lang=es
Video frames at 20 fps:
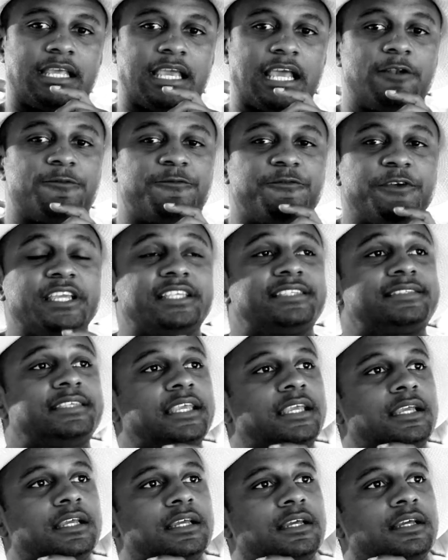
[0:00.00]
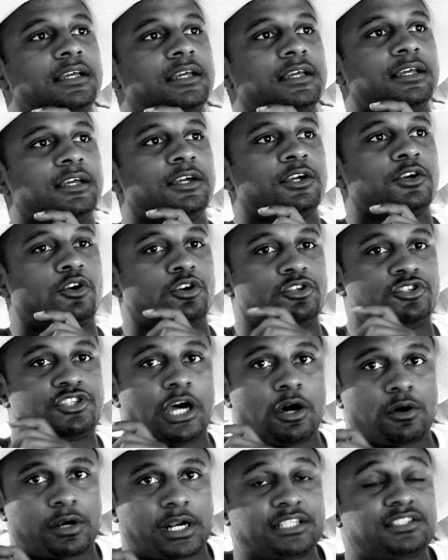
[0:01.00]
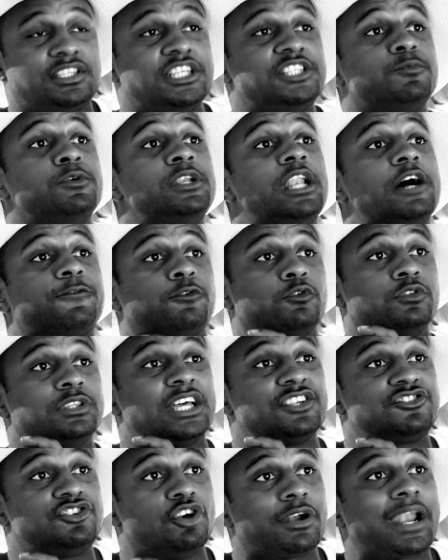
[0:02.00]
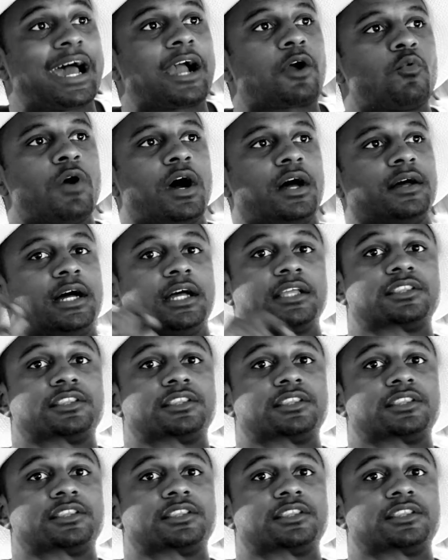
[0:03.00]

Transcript: el Fixi con Chavo Racismo y la Fundación Aqua,